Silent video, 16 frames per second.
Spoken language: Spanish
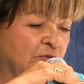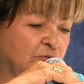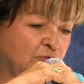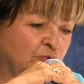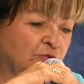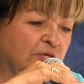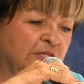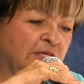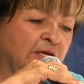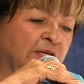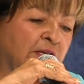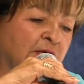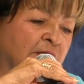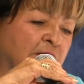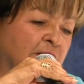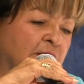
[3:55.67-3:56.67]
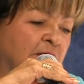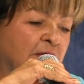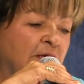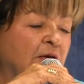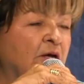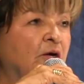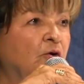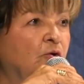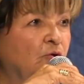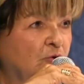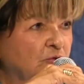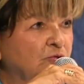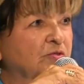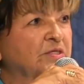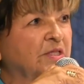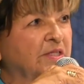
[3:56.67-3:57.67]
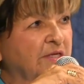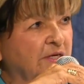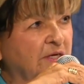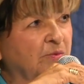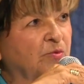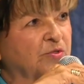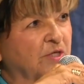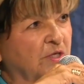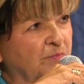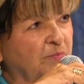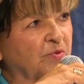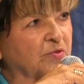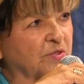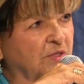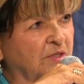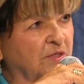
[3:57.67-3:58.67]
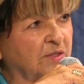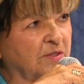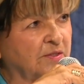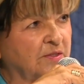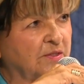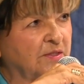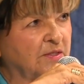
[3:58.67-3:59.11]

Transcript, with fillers: ciudadana, otros saldrán a votar por ti.